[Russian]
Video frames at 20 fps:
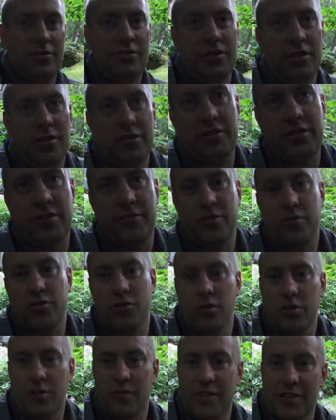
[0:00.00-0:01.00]
с
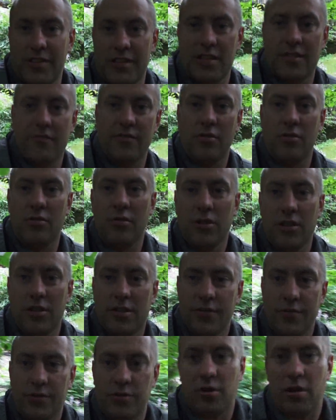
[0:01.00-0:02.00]
920 э, года
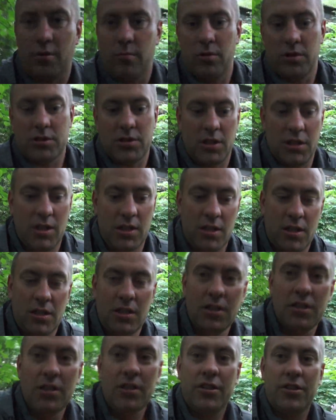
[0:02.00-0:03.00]
это все работало.
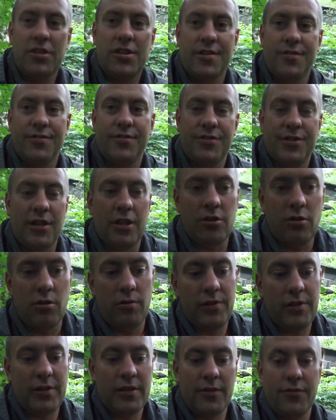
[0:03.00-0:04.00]
Сейчас
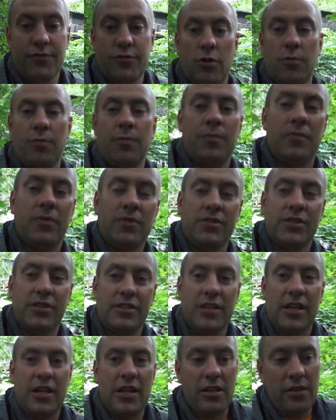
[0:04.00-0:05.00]
восстановлено в том
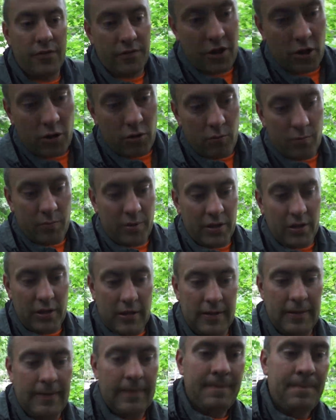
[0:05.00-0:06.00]
состоянии, в каком
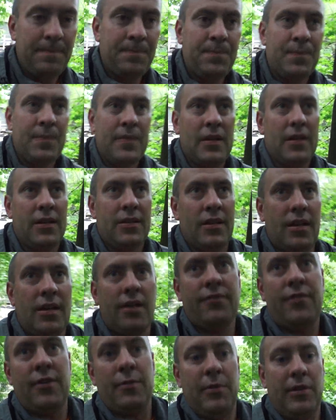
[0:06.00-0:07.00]
было
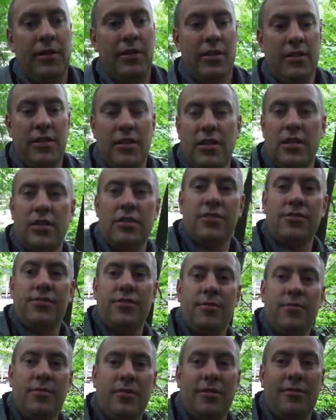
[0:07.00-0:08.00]
на фамильные деньги этой
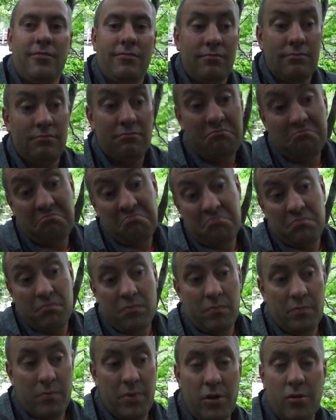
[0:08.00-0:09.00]
семьи.
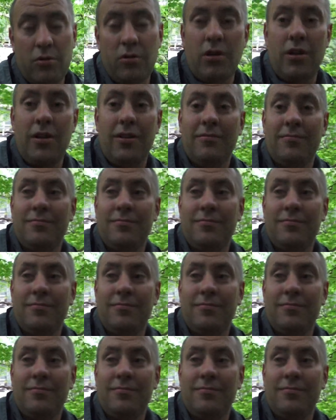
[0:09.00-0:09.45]
Прикольно.